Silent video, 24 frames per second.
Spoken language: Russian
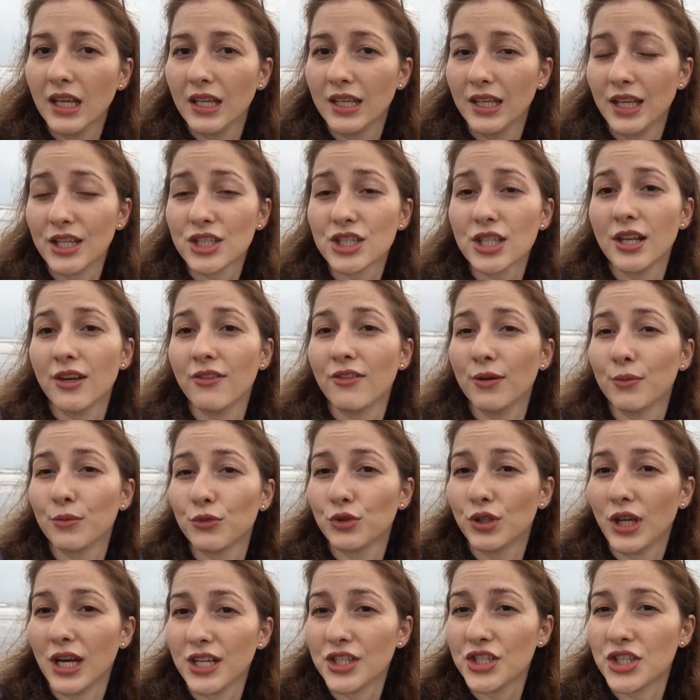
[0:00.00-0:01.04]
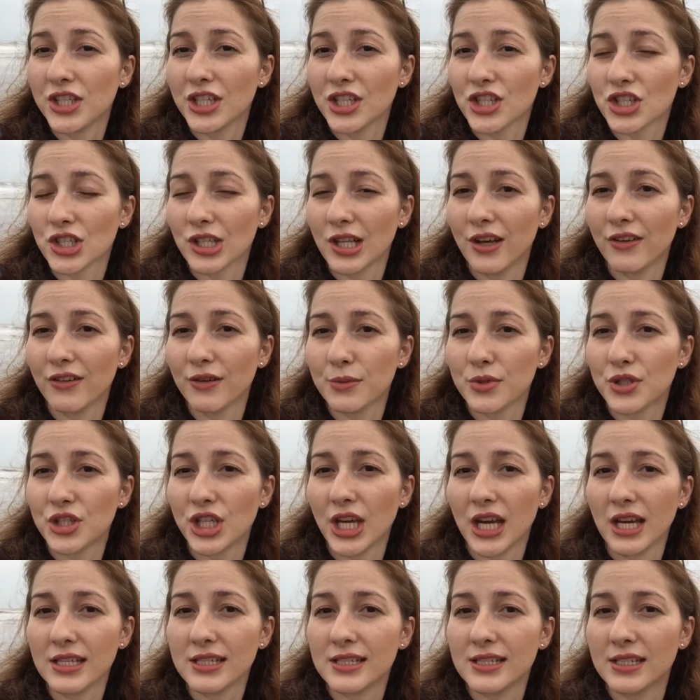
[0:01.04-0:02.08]
Я желаю вам удачи, я желаю вам
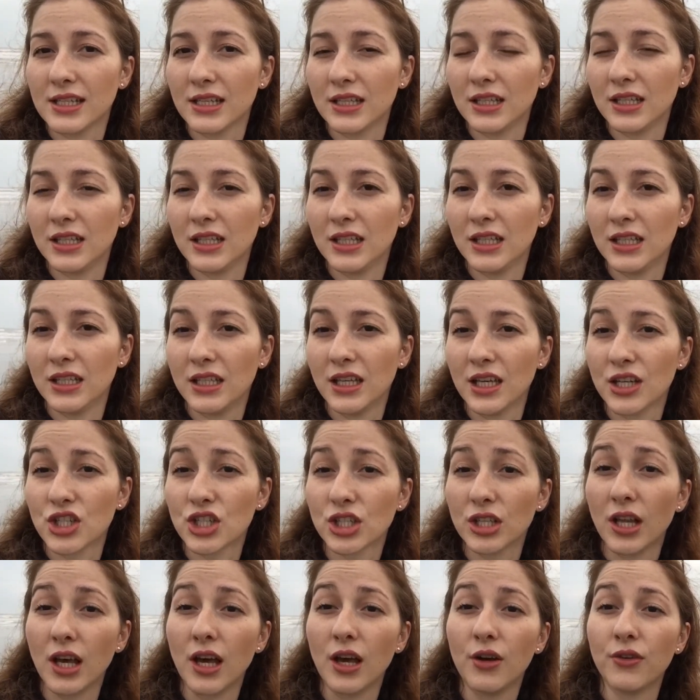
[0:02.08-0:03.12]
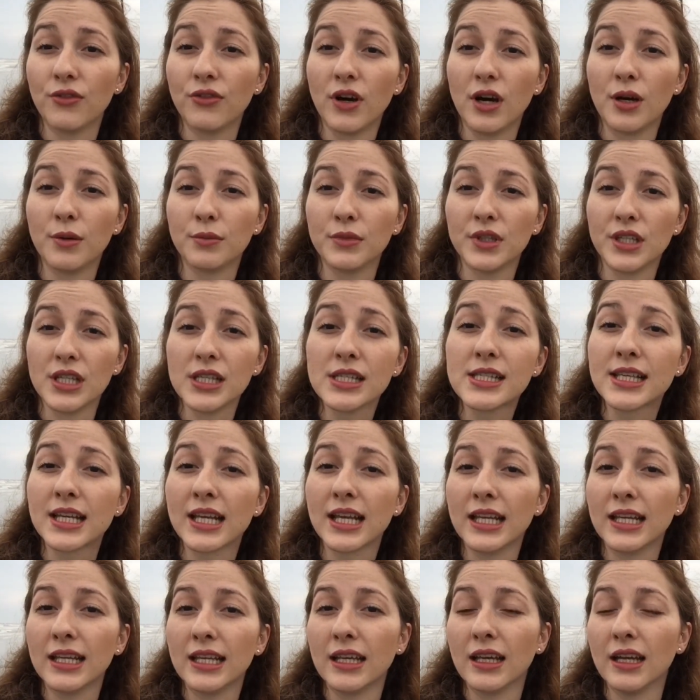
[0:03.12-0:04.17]
счастья, и я желаю вам
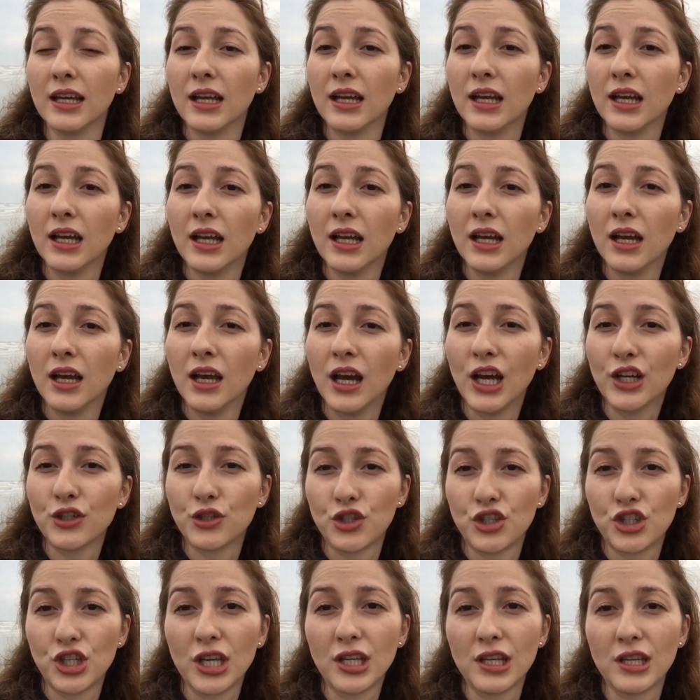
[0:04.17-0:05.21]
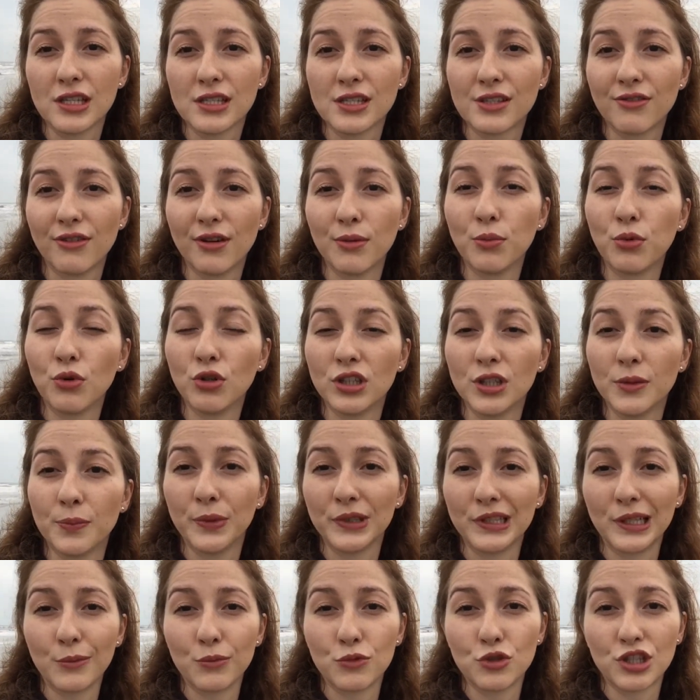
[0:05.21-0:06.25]
искренне ощущения свободы,
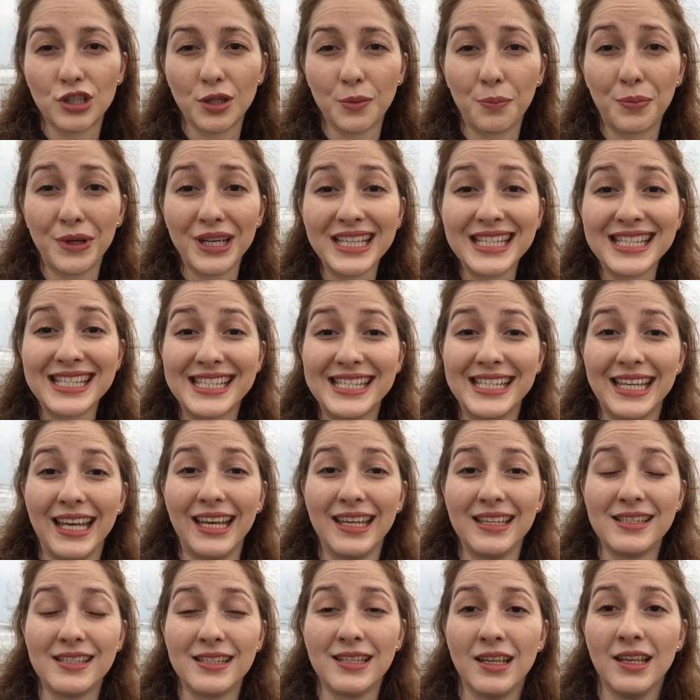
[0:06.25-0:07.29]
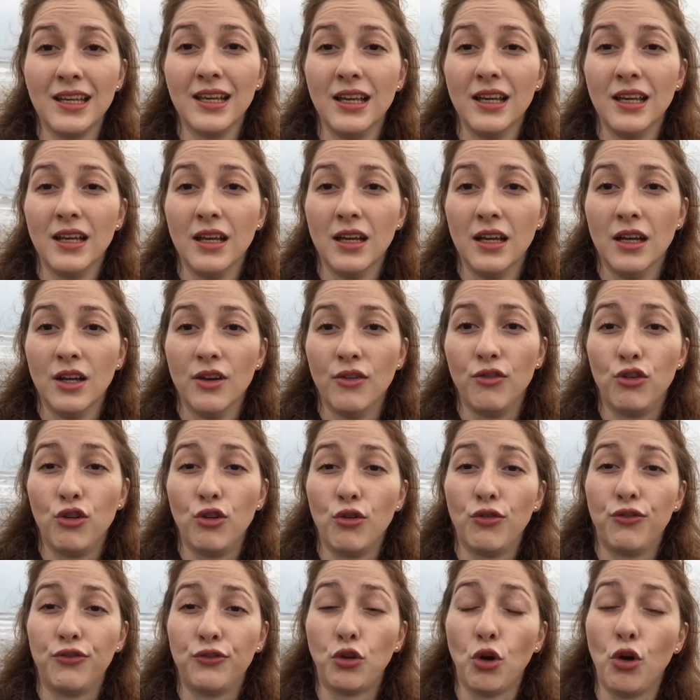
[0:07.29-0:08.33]
потому что быть здесь
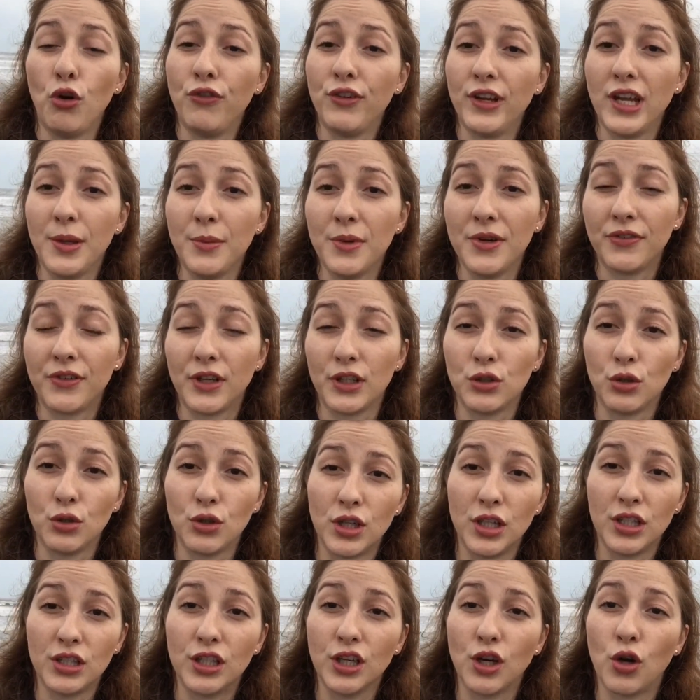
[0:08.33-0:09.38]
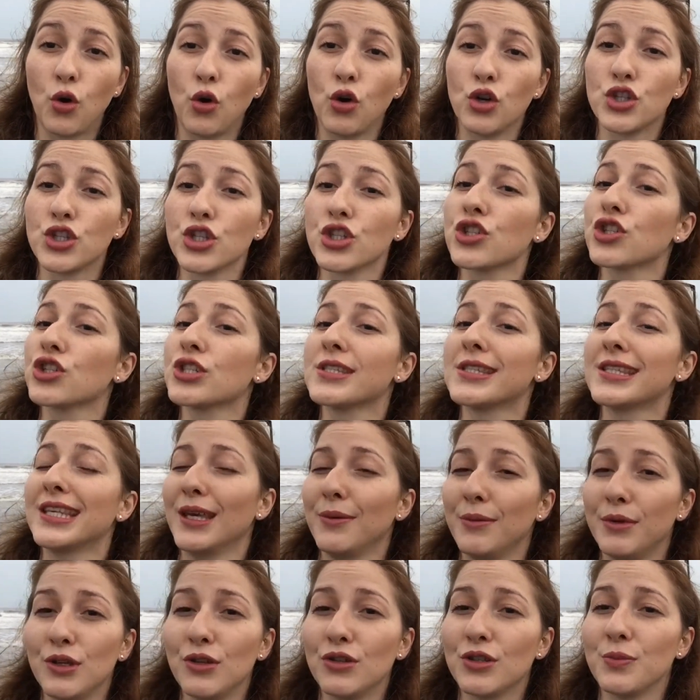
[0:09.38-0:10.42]
в то время, в которое ты хочешь, с
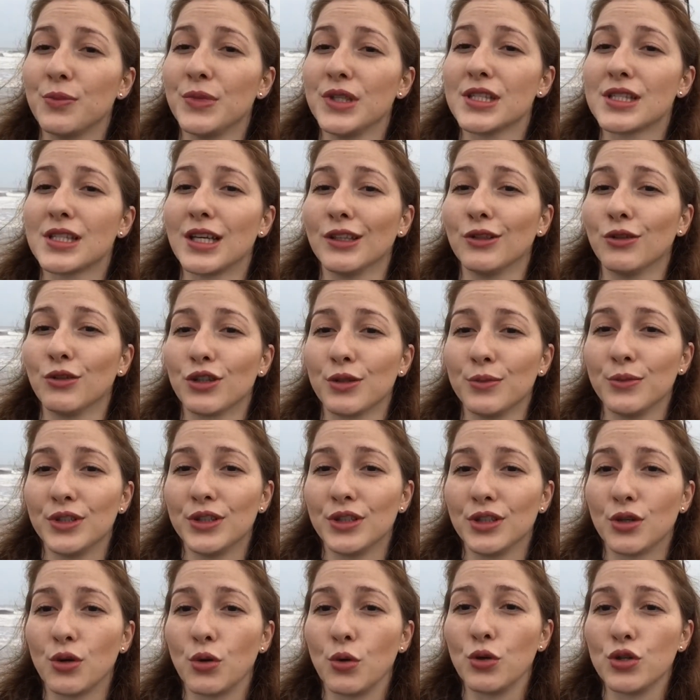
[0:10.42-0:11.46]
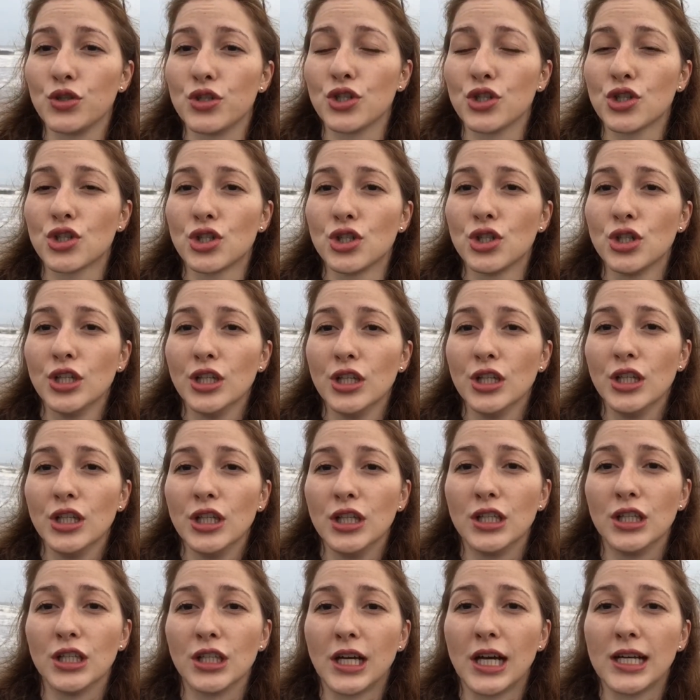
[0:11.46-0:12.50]
теми людьми, с которыми ты хочешь,
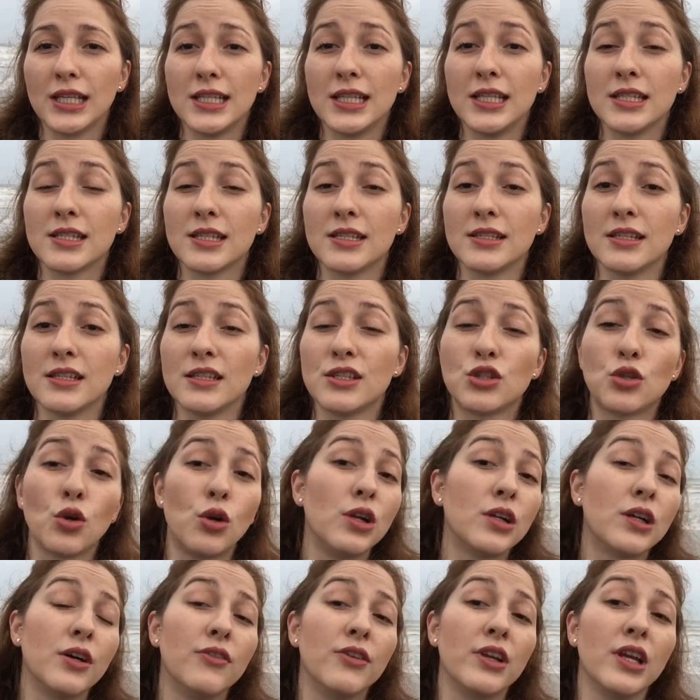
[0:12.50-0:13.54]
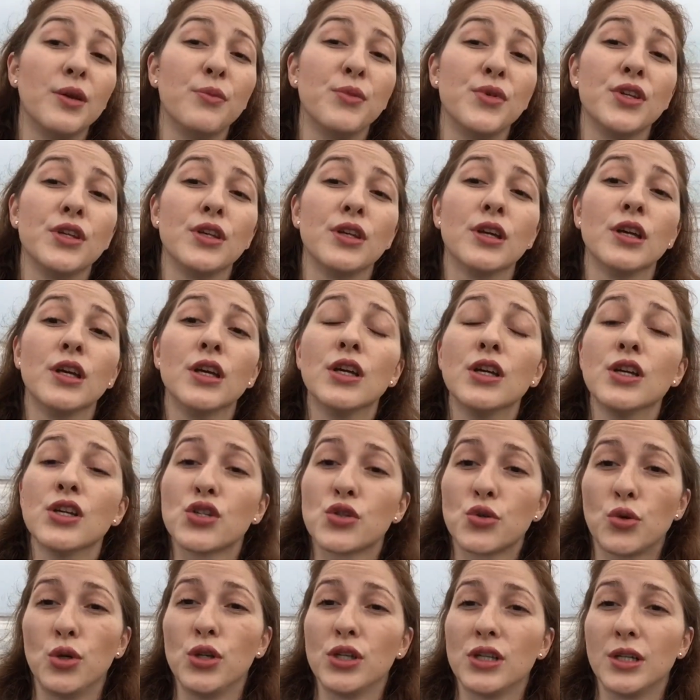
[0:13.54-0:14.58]
находиться здесь столько времени,
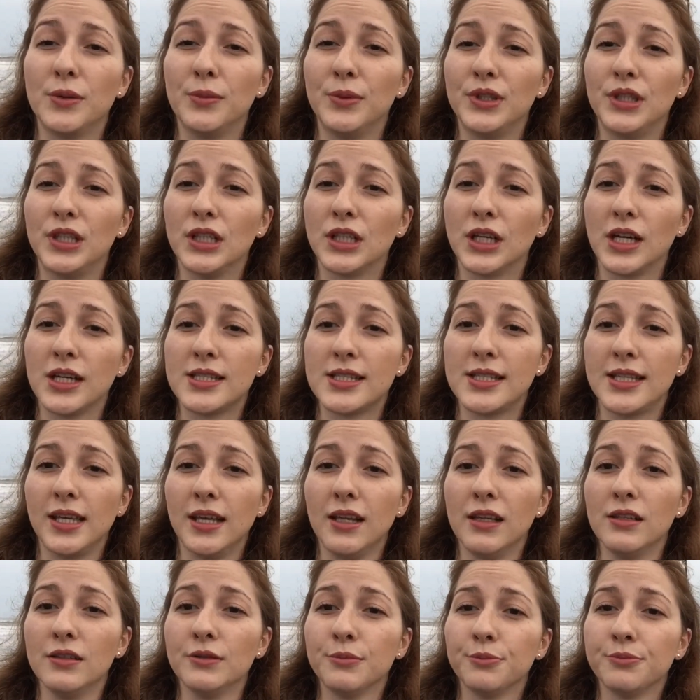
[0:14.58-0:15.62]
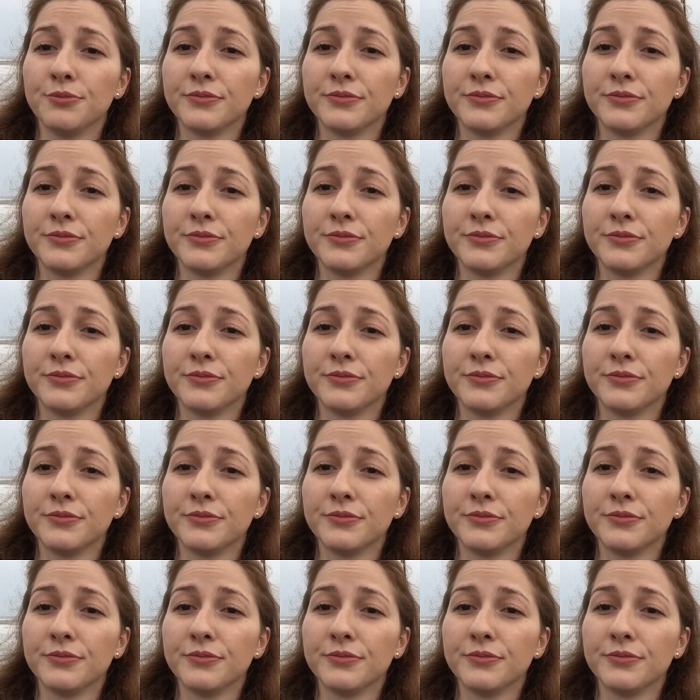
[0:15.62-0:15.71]
сколько бы ты хотел,